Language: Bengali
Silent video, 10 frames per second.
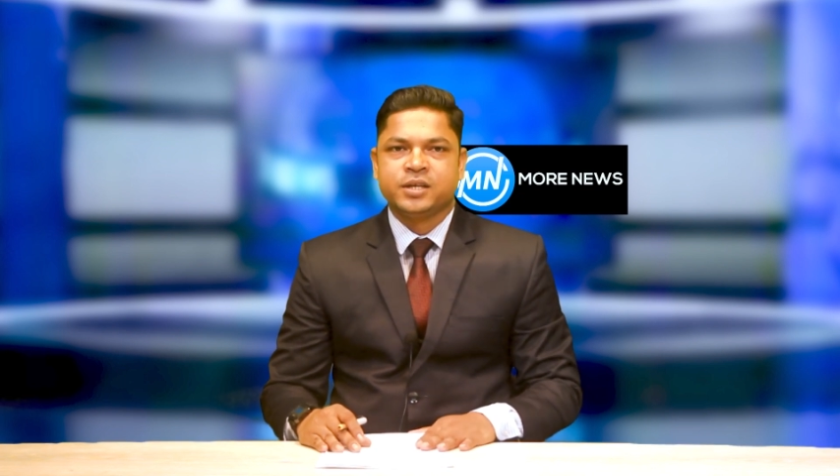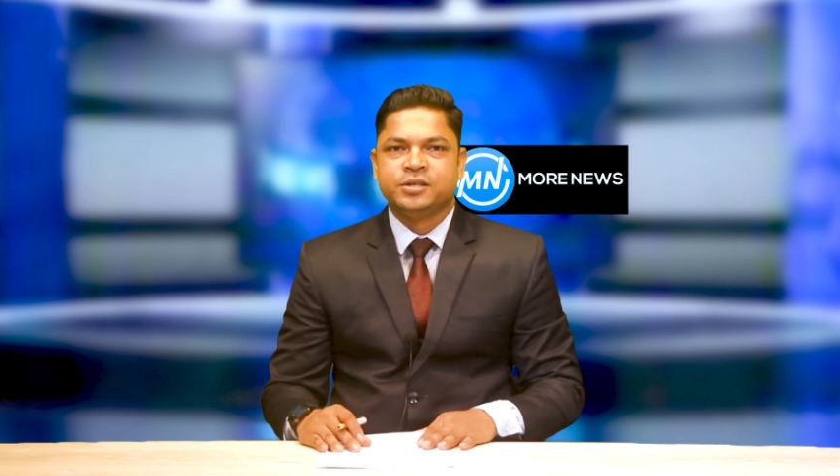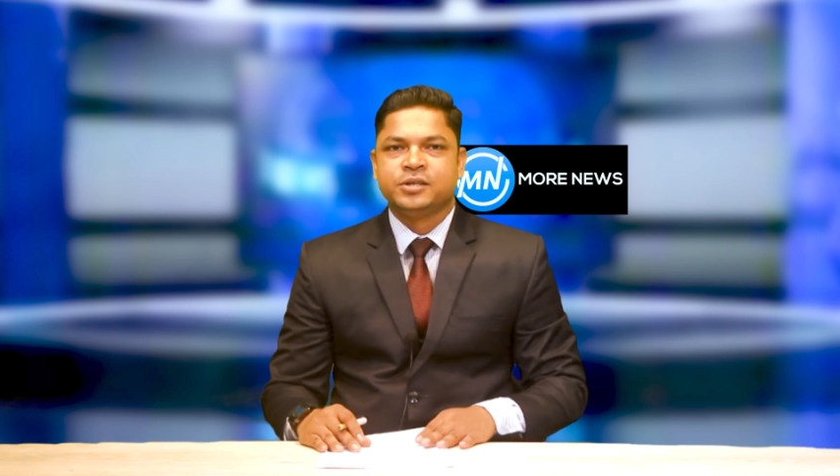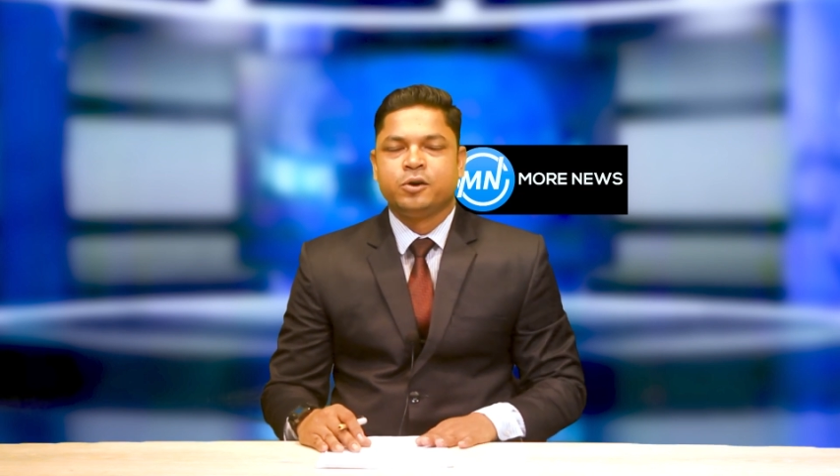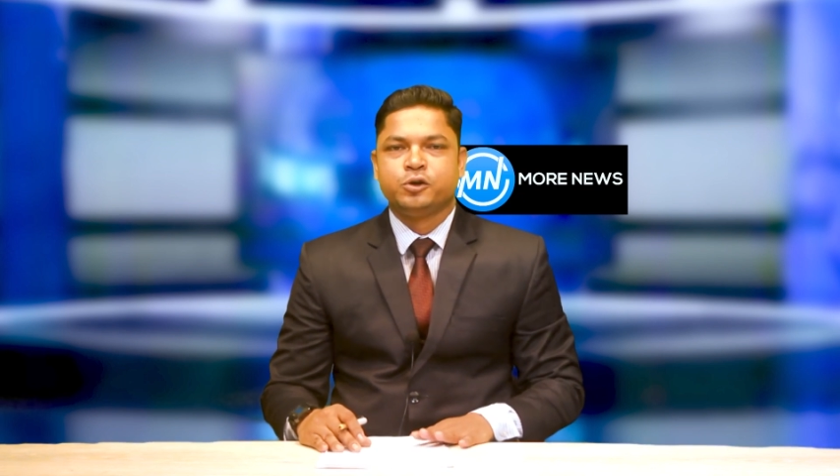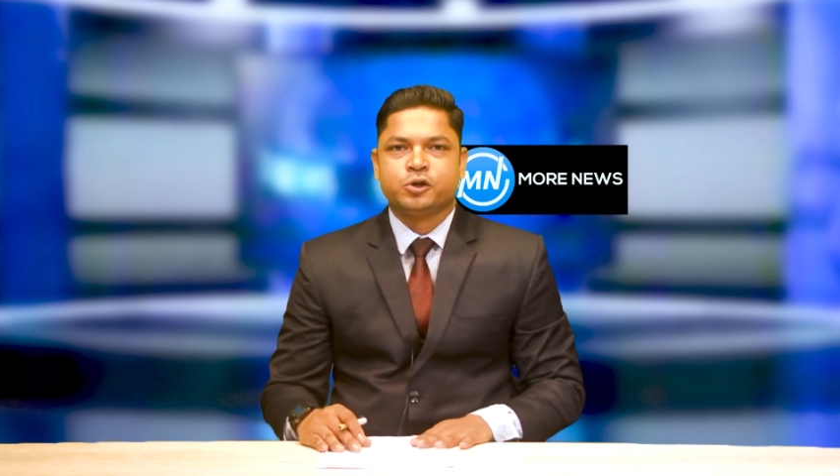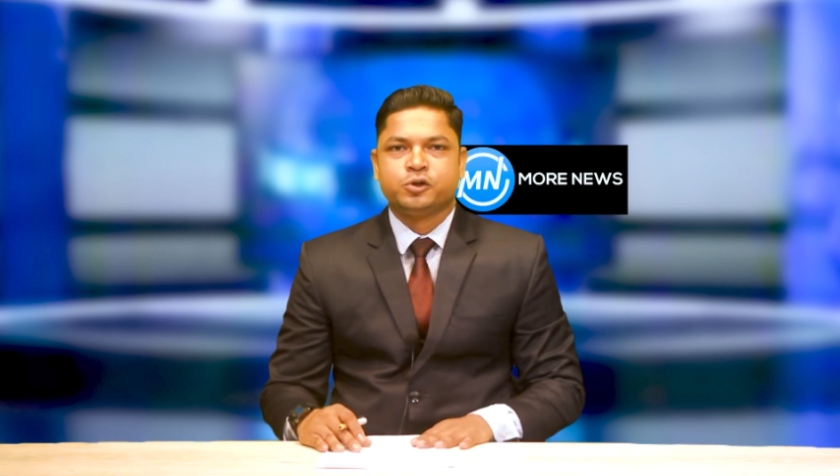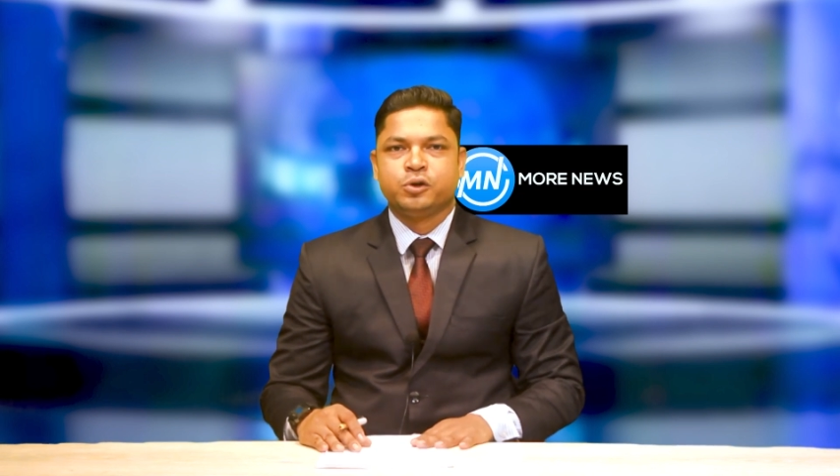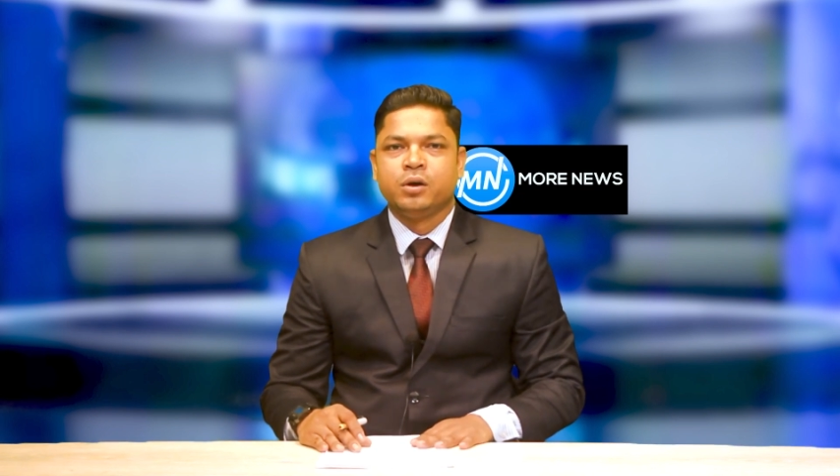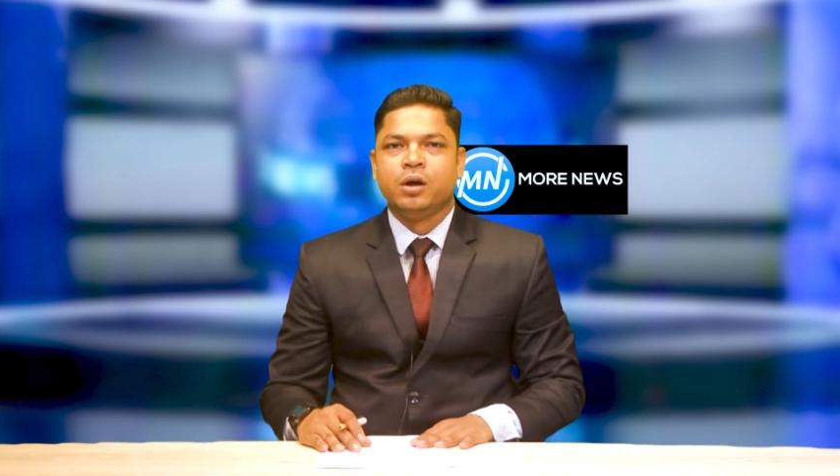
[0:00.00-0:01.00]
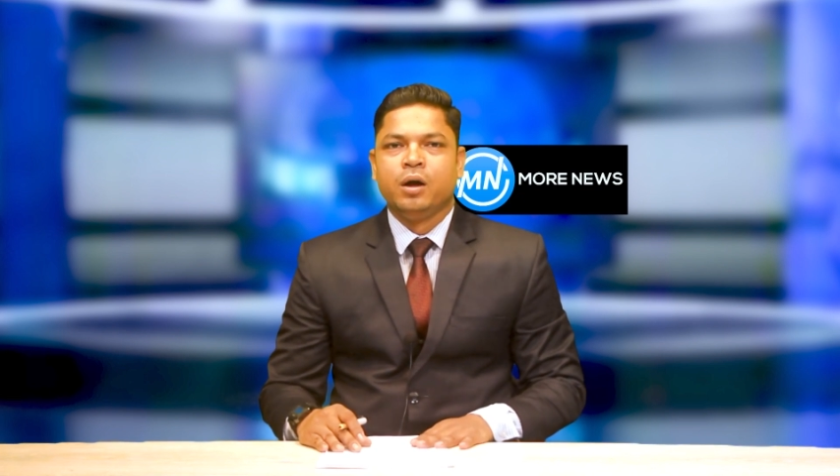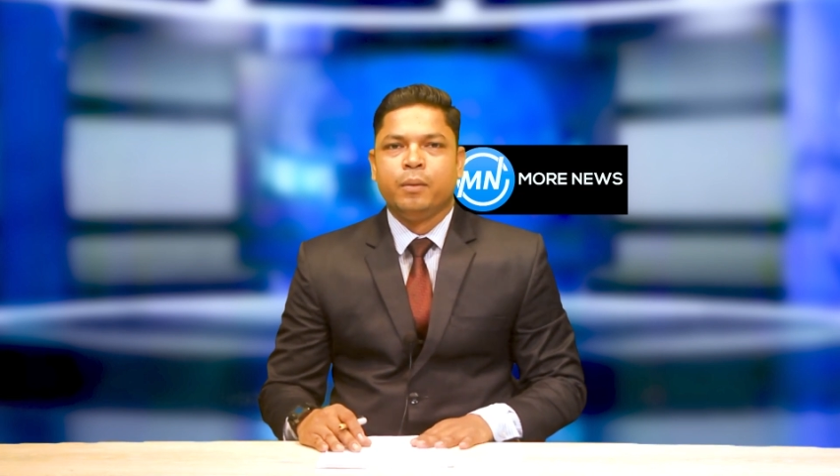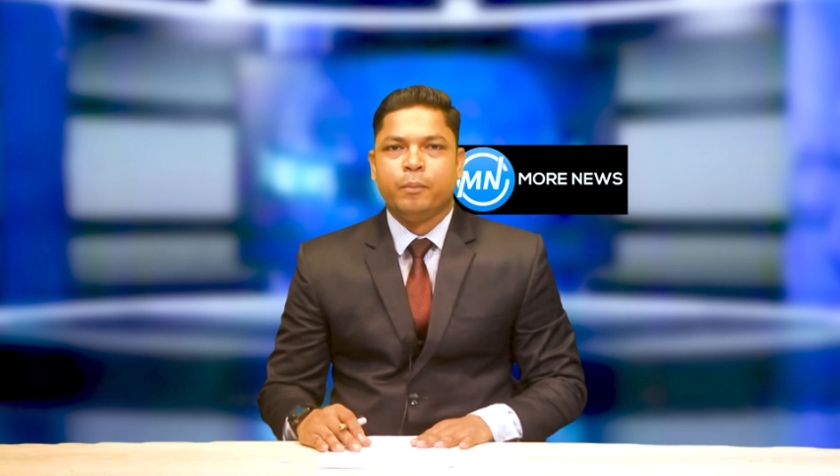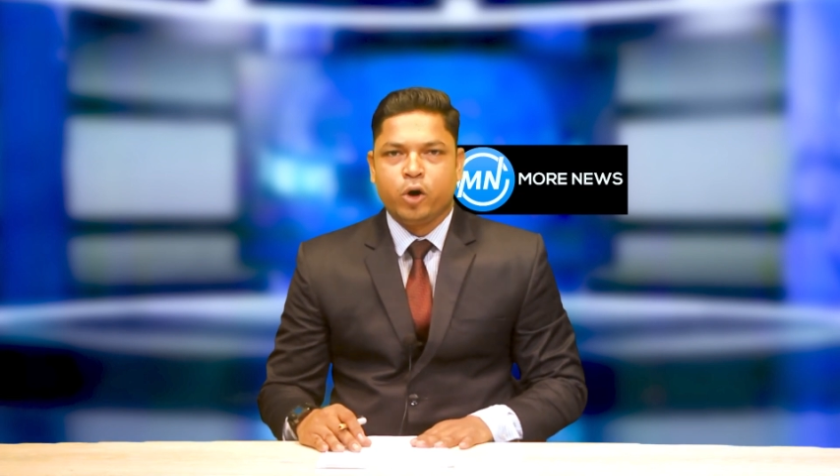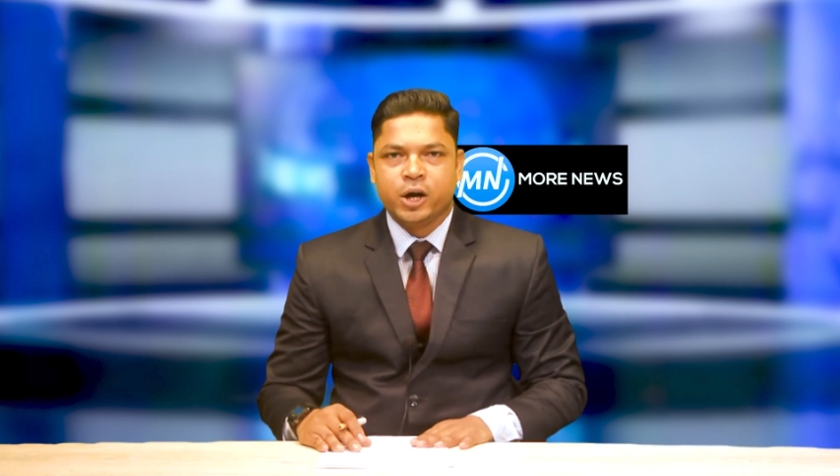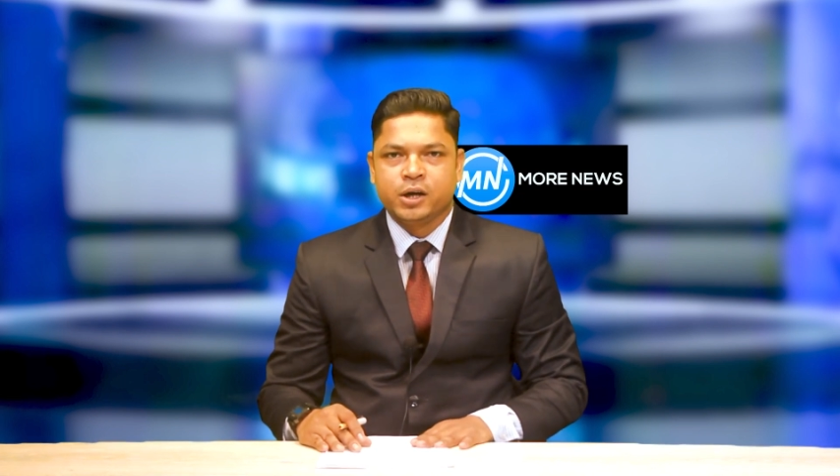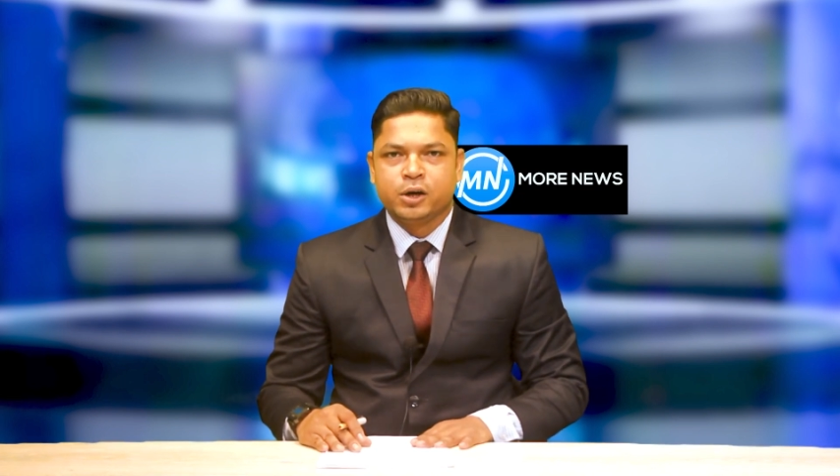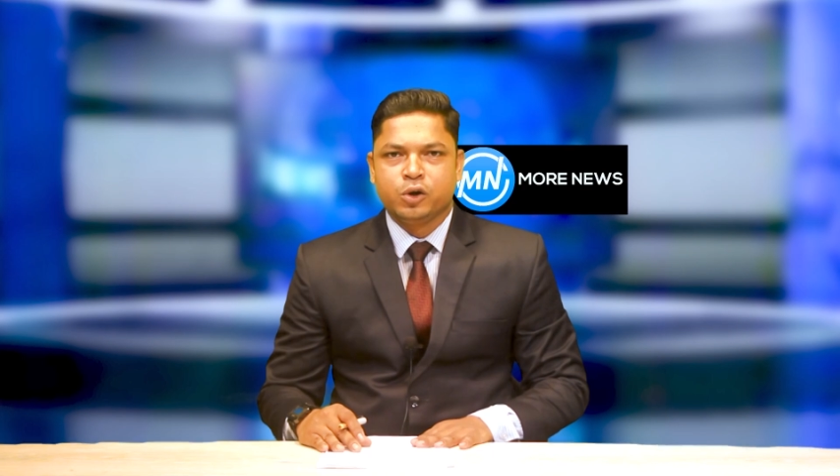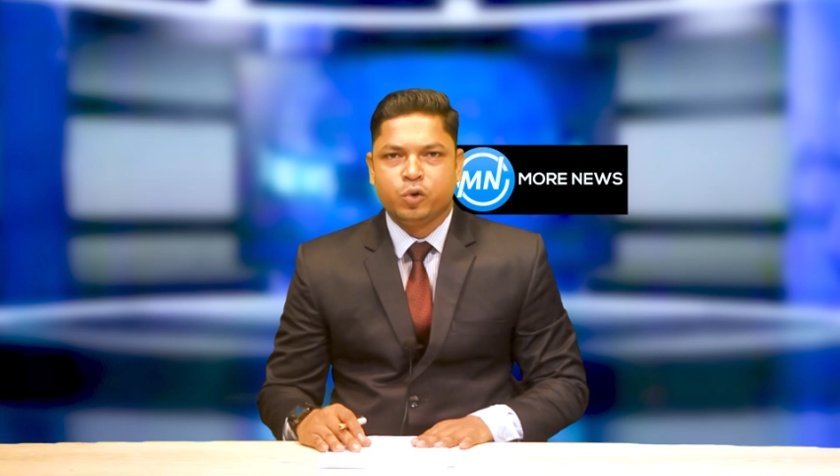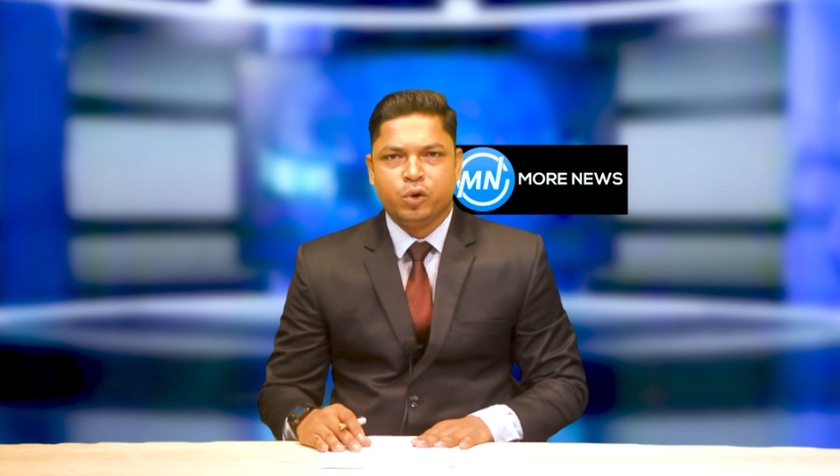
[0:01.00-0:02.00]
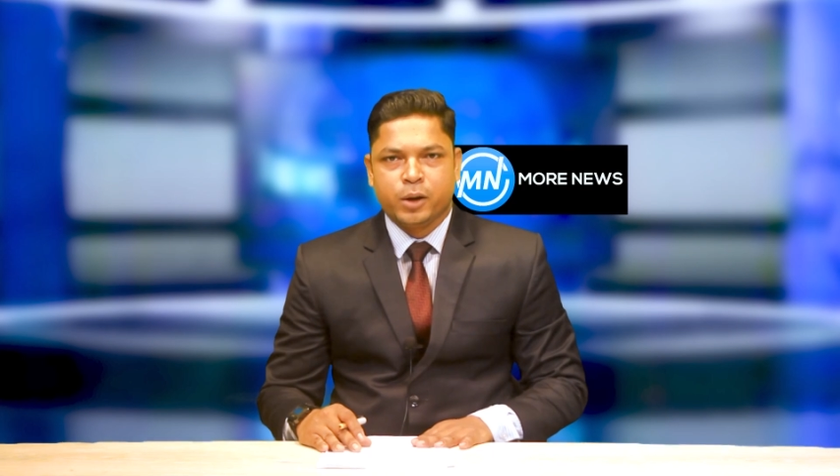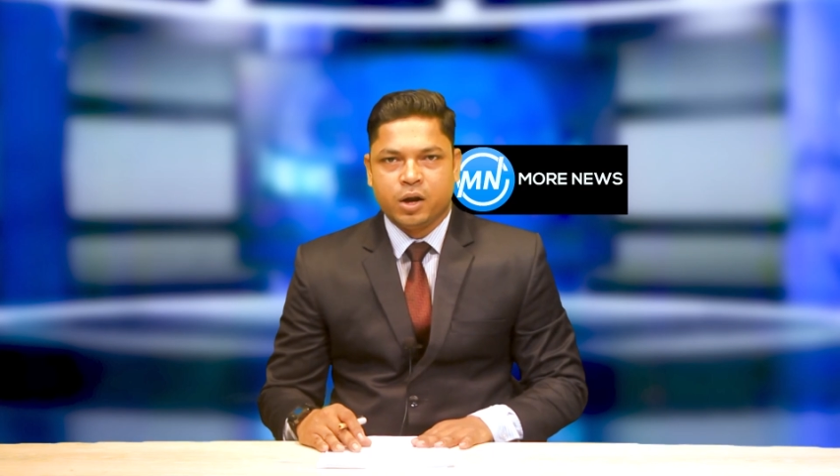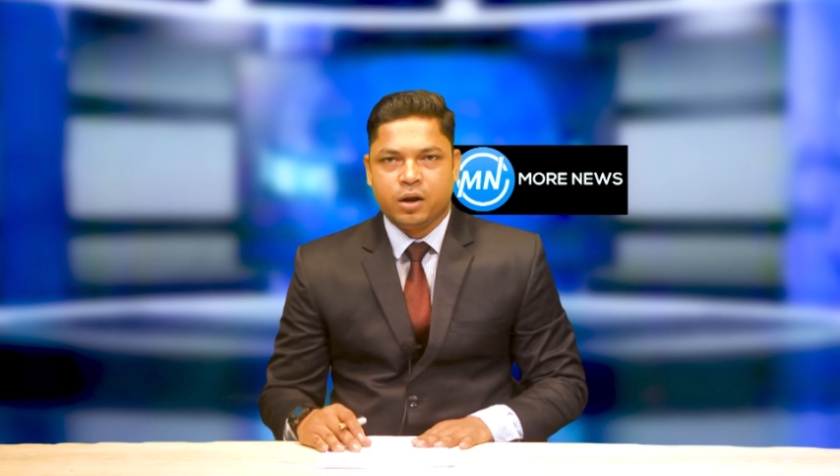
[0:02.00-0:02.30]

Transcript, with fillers: চ্যান্সেলর ডক্টর মহানান কুন্নমাল